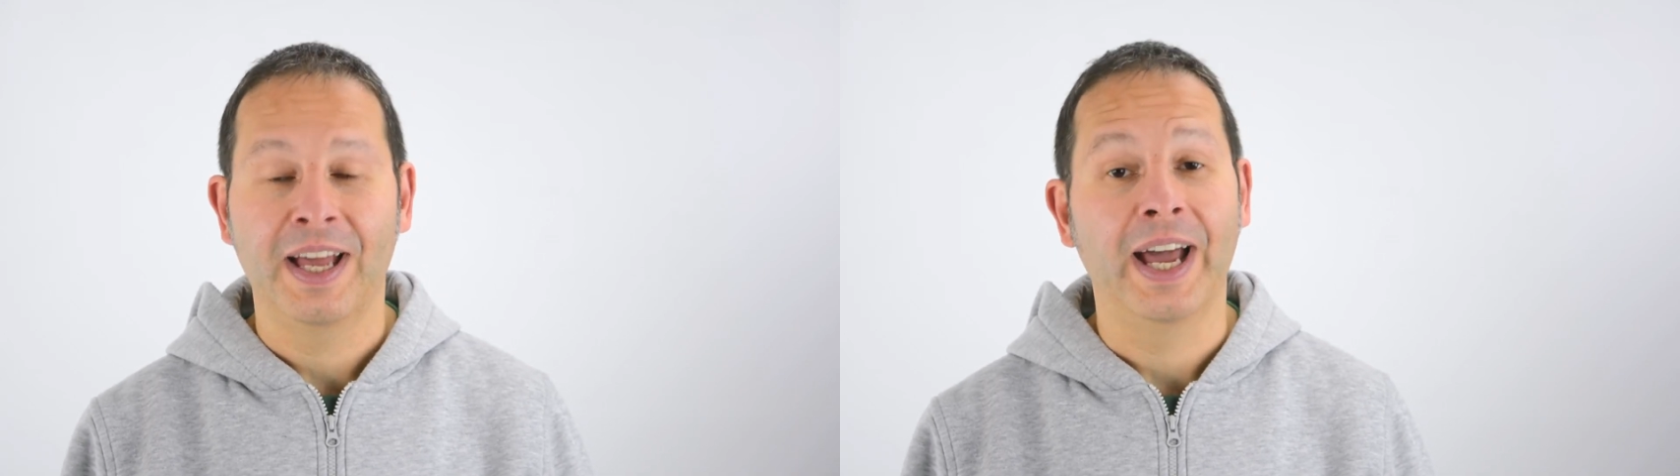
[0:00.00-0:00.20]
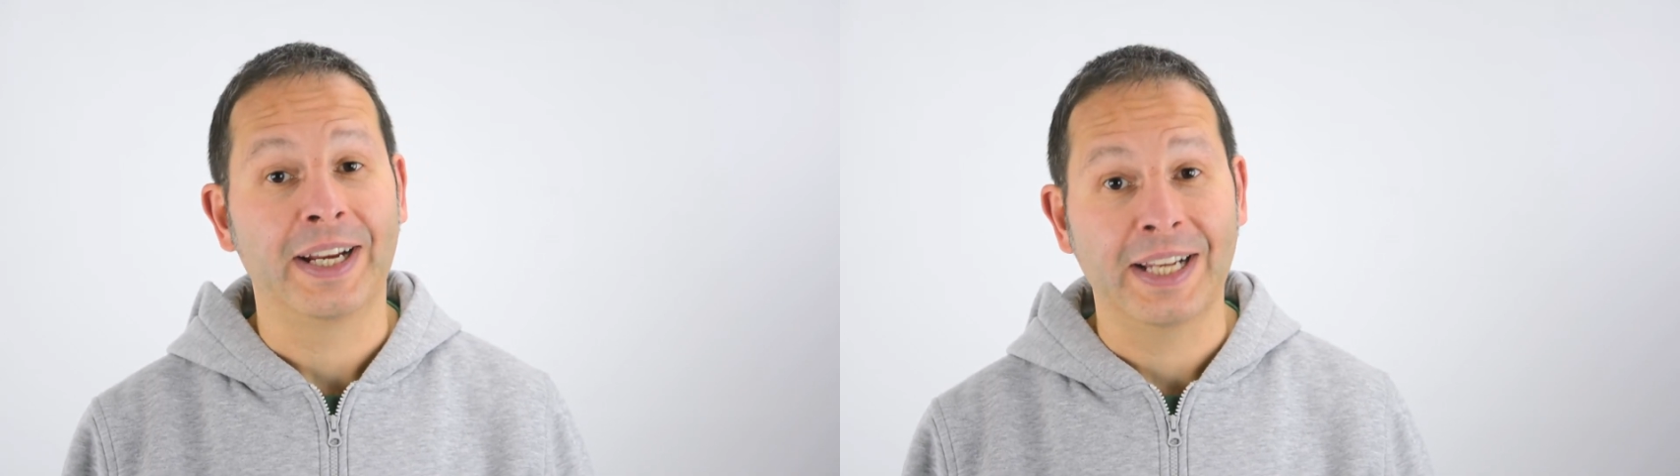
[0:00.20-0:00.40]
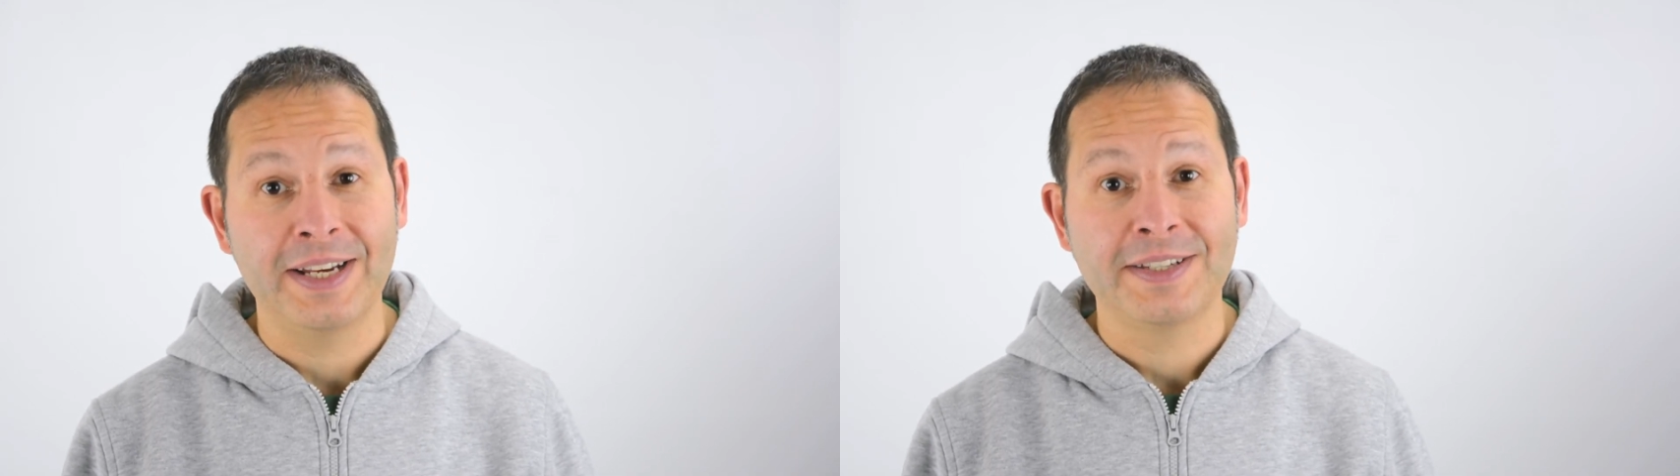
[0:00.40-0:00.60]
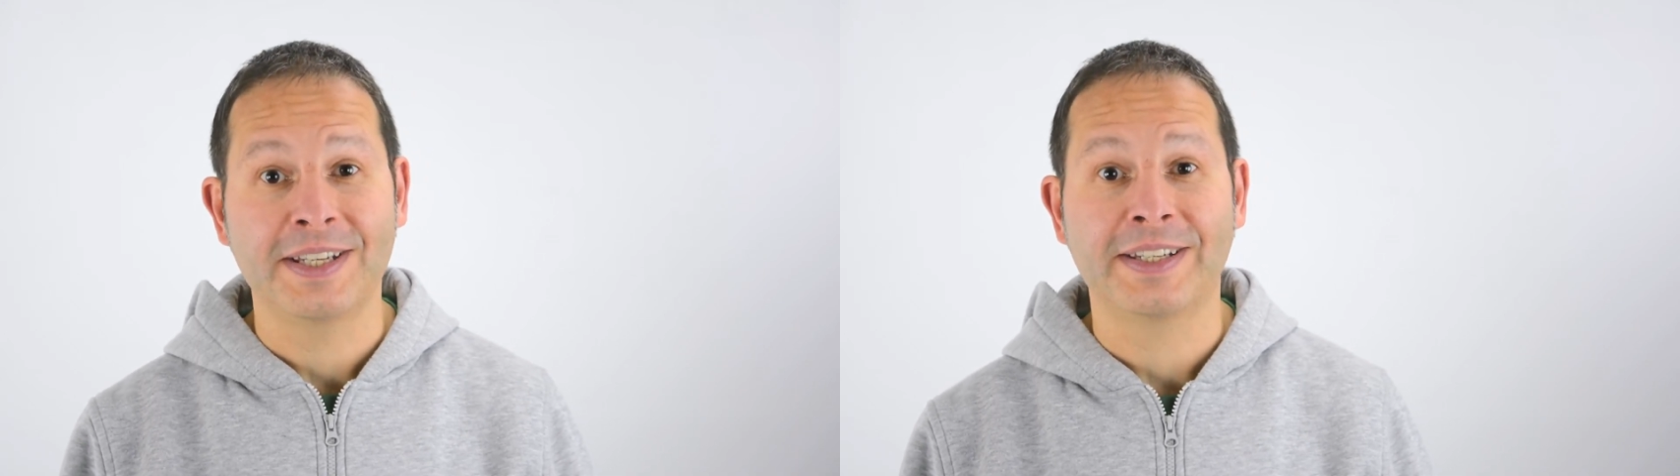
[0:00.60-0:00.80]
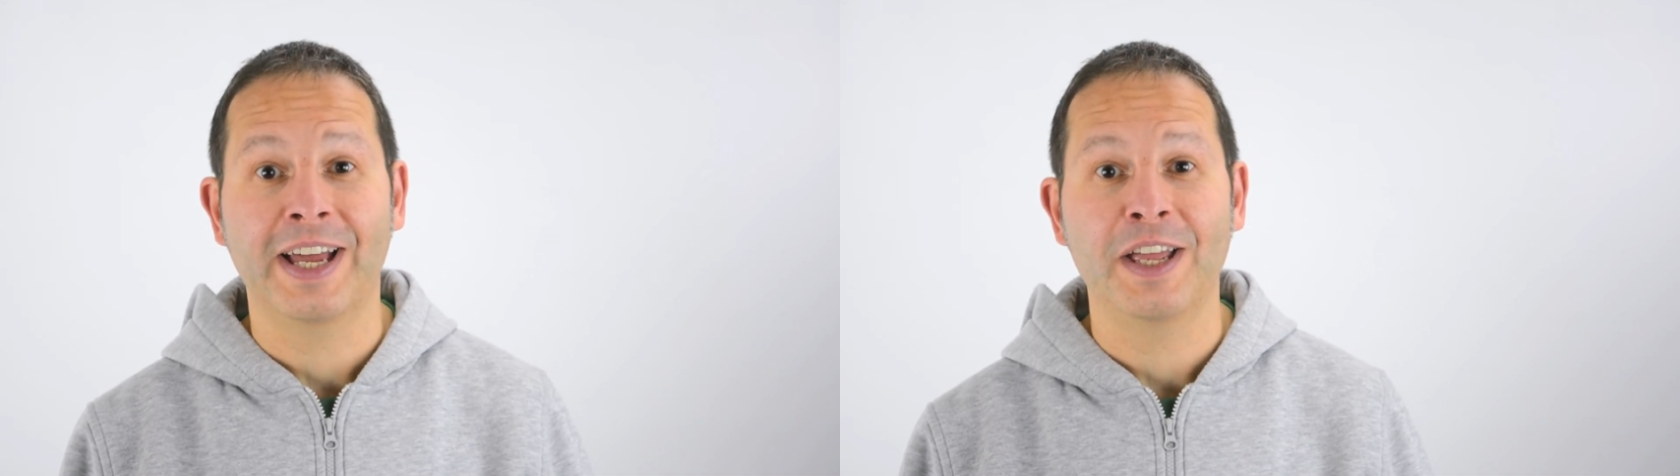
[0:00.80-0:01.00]
Ein kleines
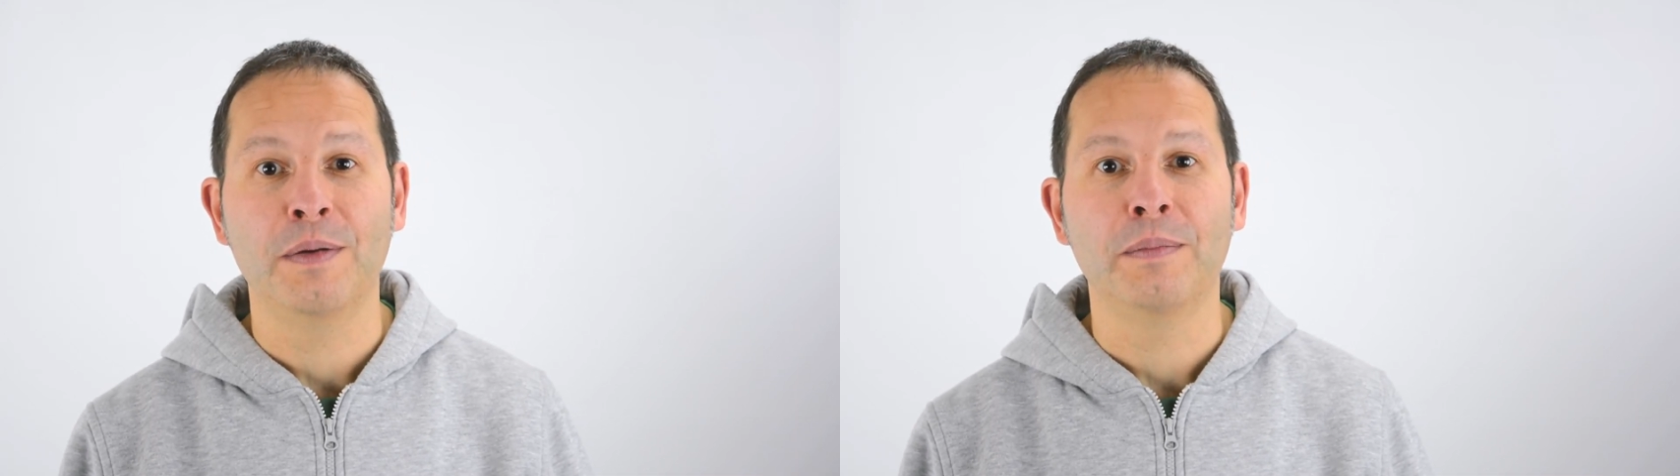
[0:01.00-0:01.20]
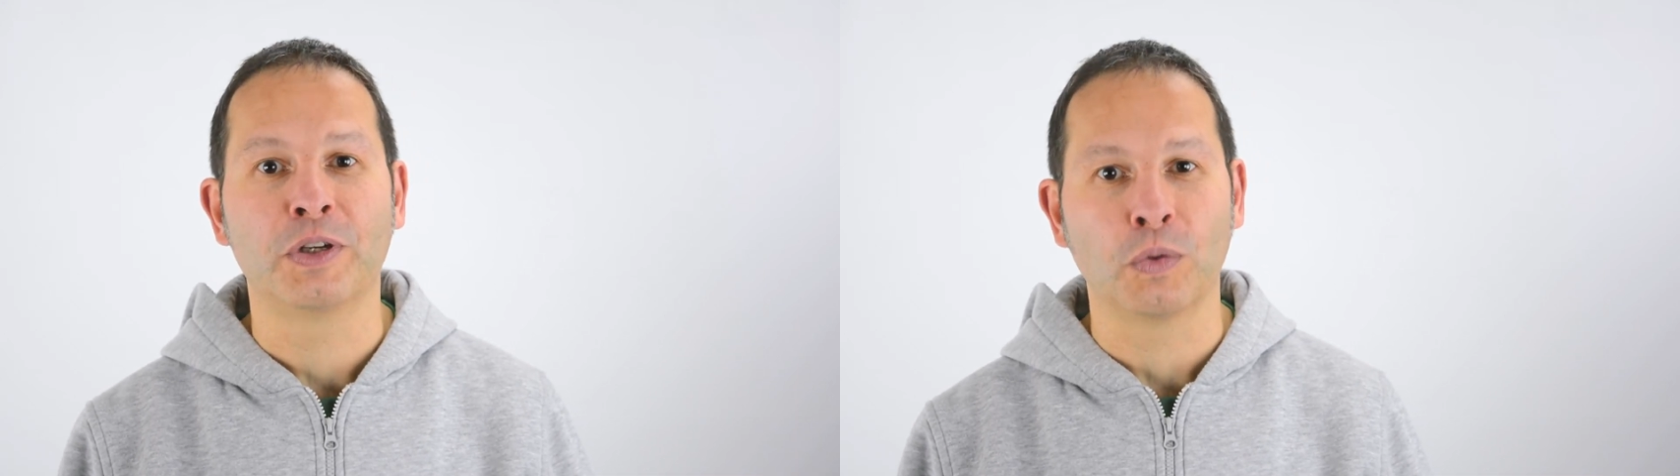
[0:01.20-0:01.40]
Detail mit